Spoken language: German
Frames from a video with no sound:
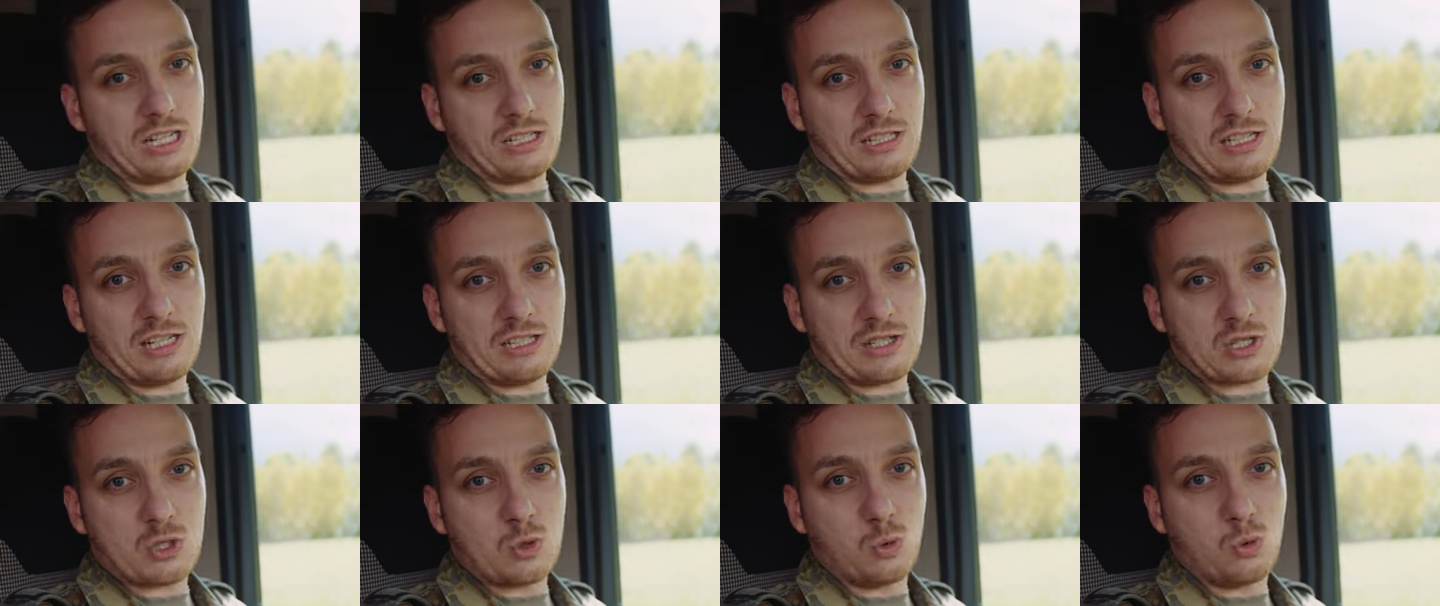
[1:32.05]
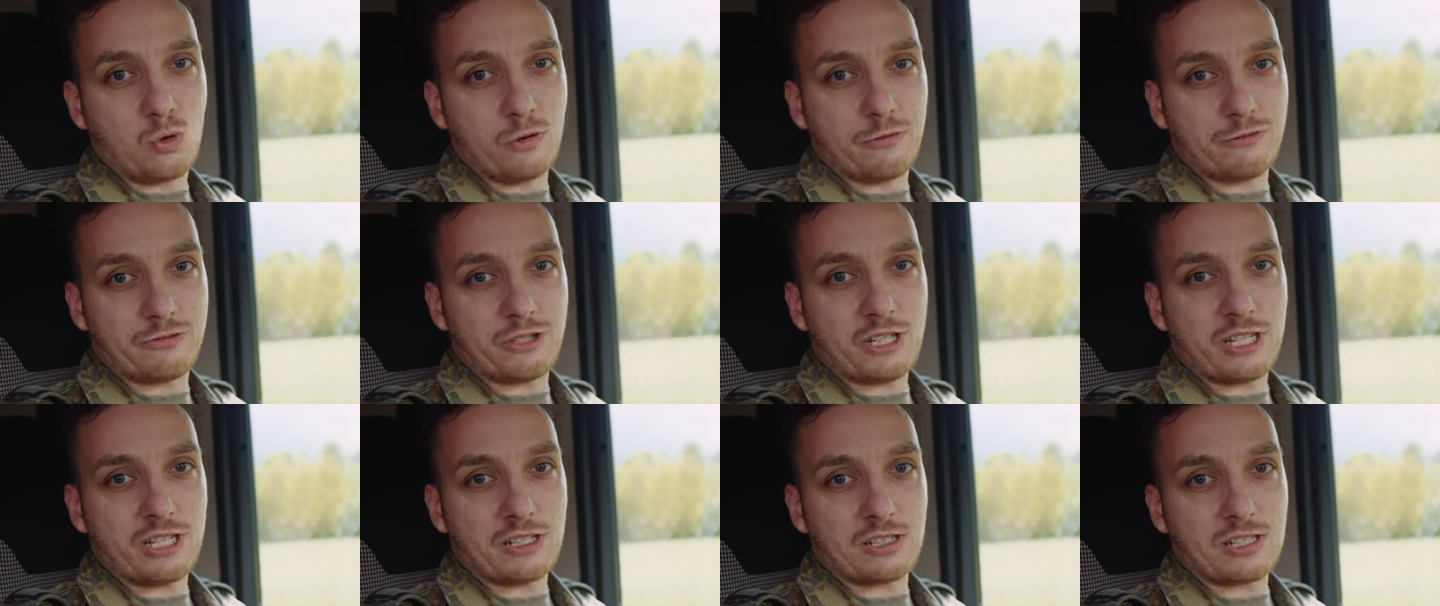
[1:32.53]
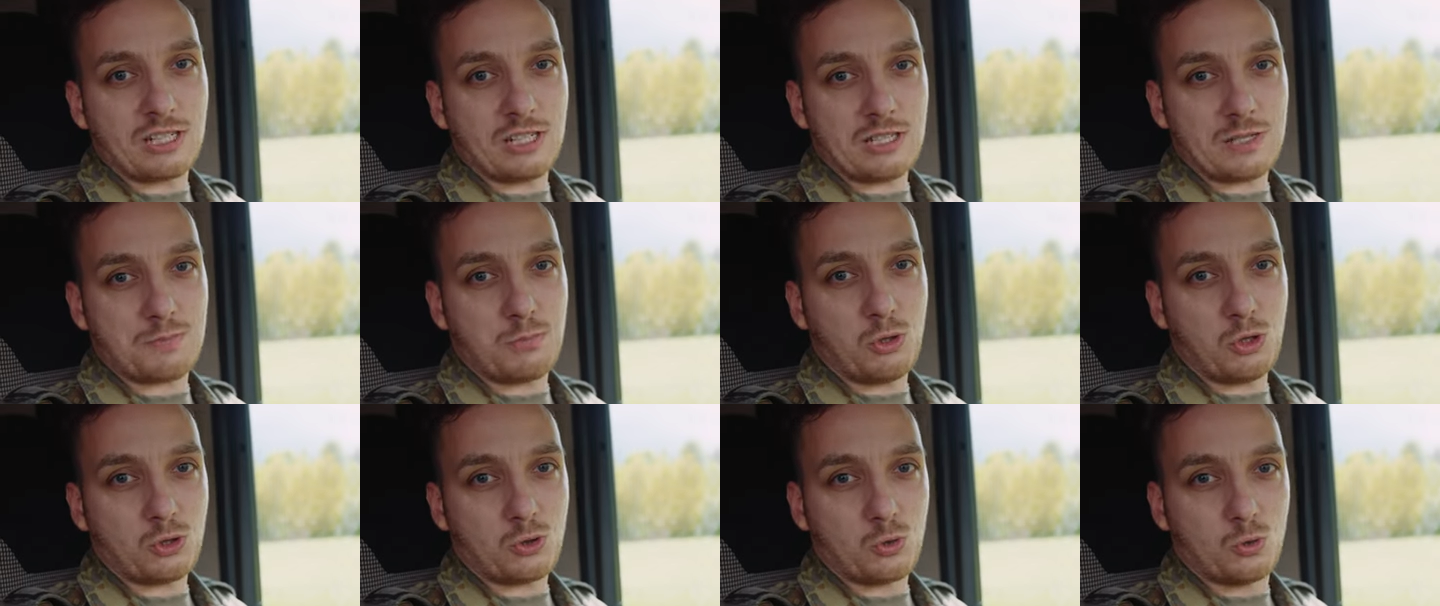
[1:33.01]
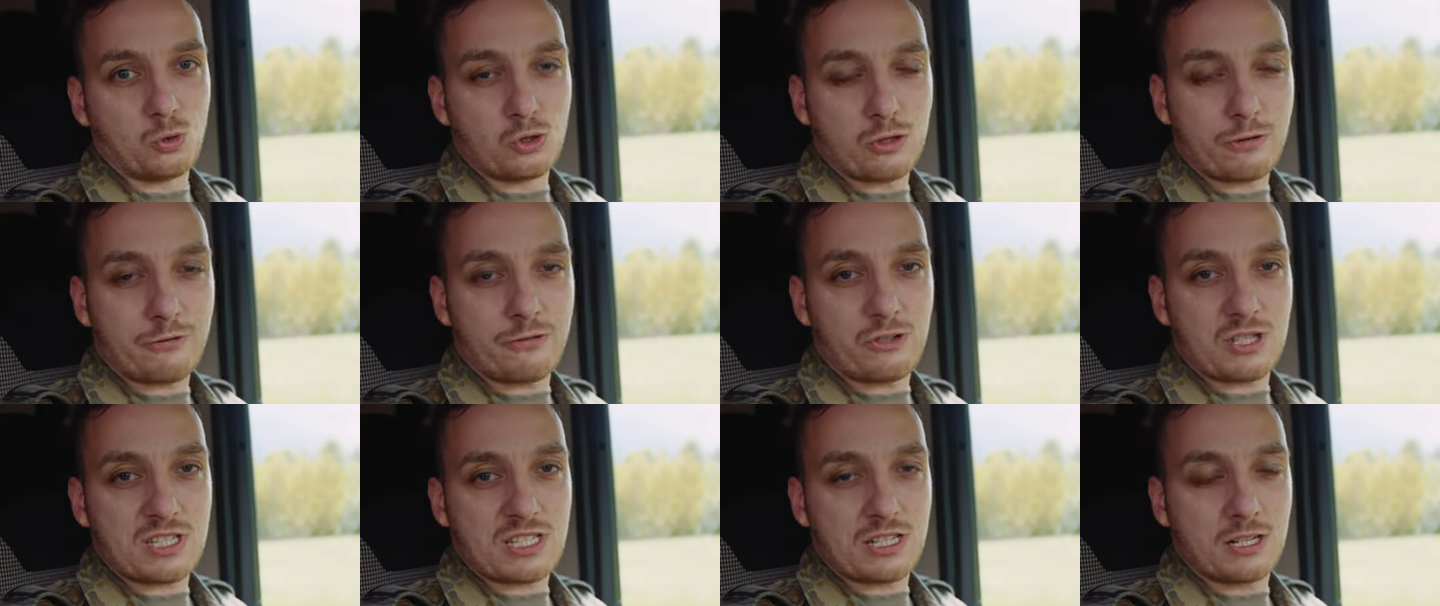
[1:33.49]
dann als zukünftige
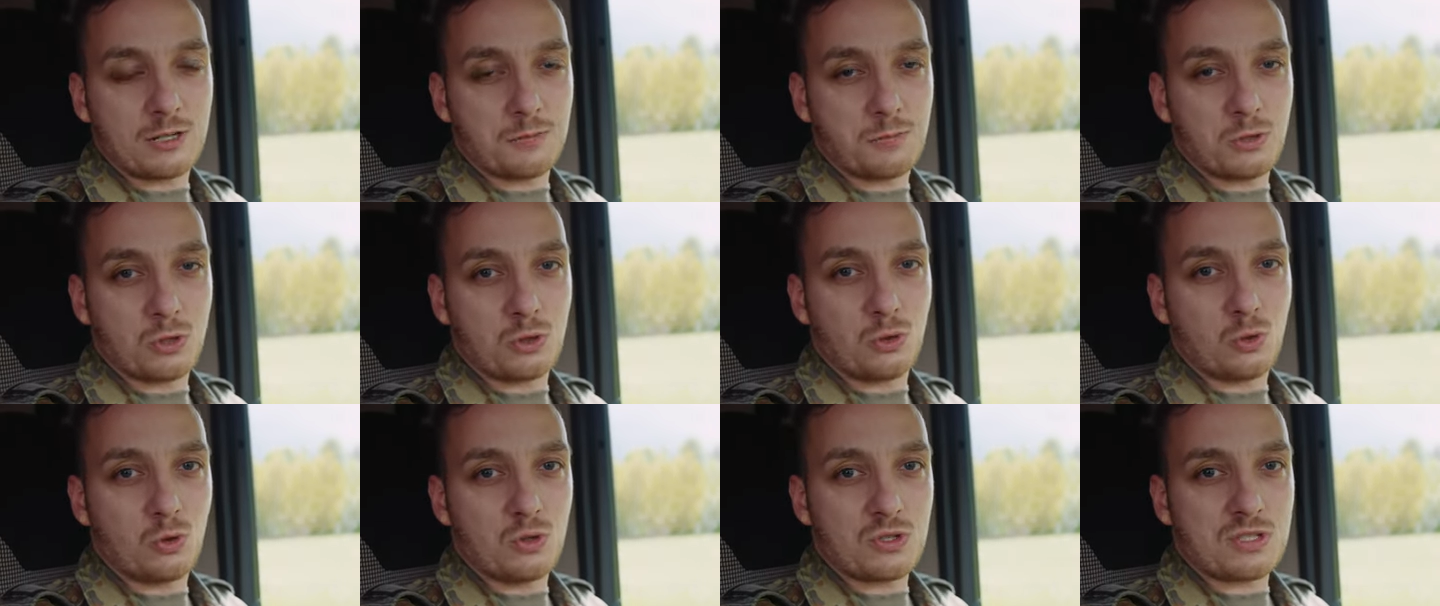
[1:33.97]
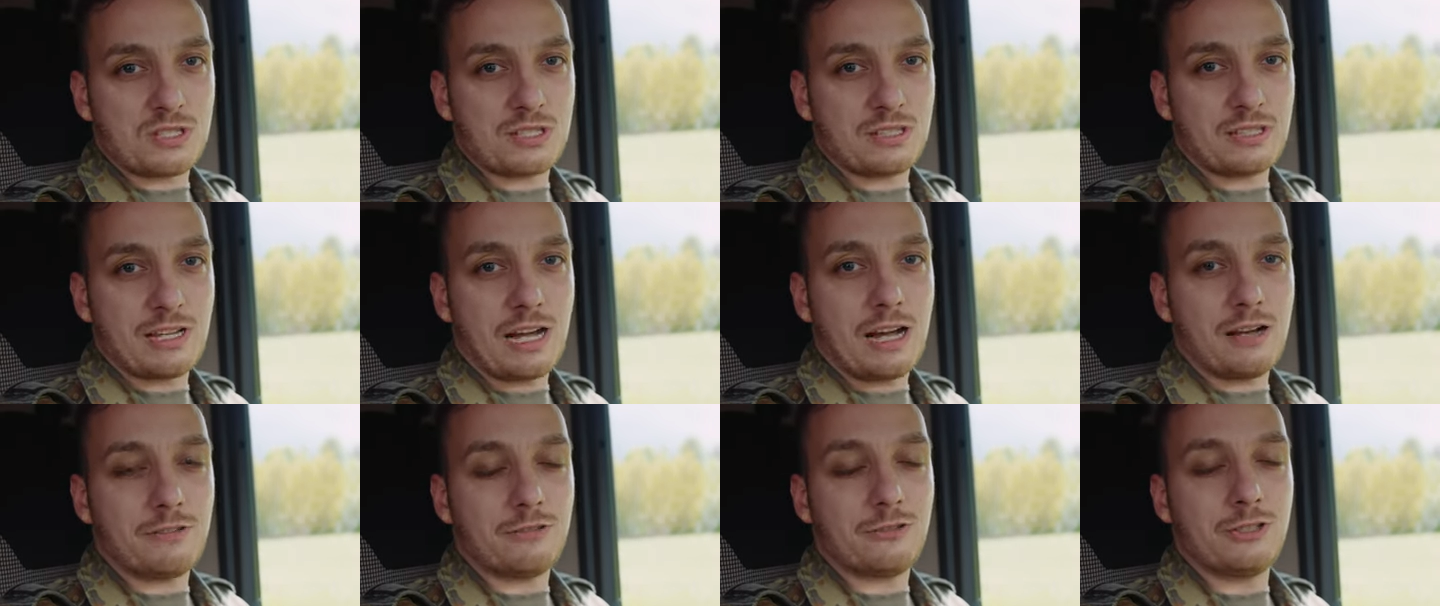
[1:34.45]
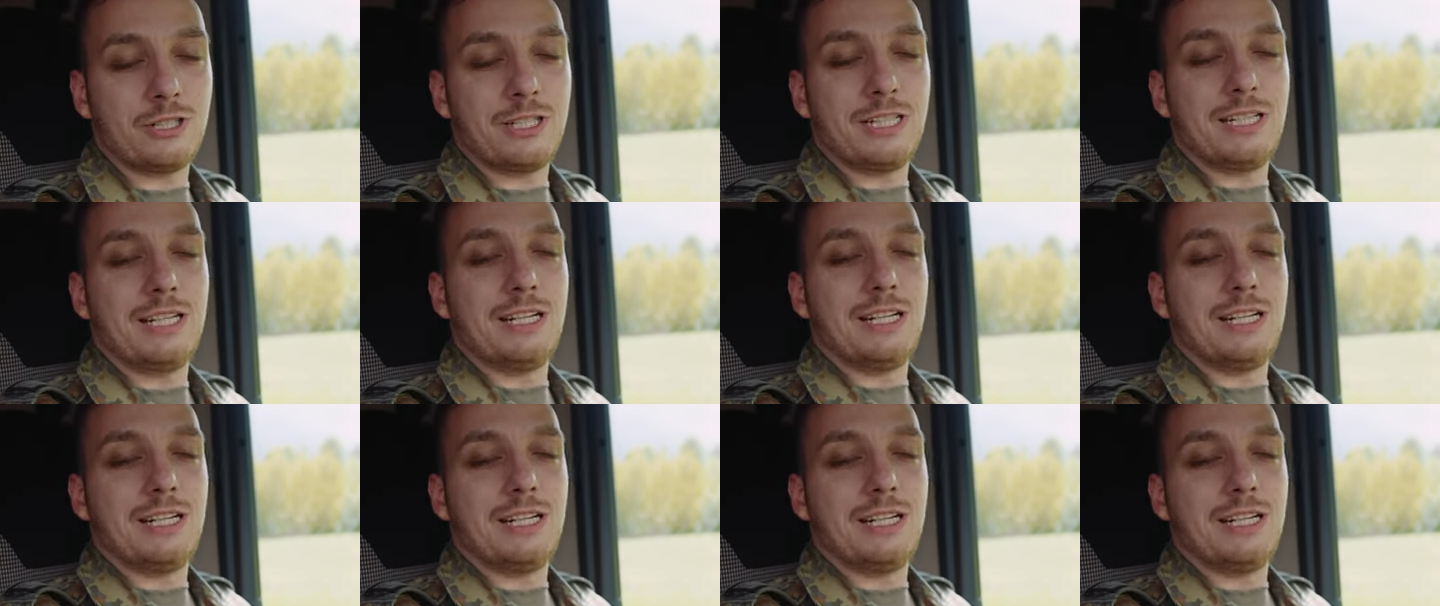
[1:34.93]
Transportunteroffiziere begrüßen darf.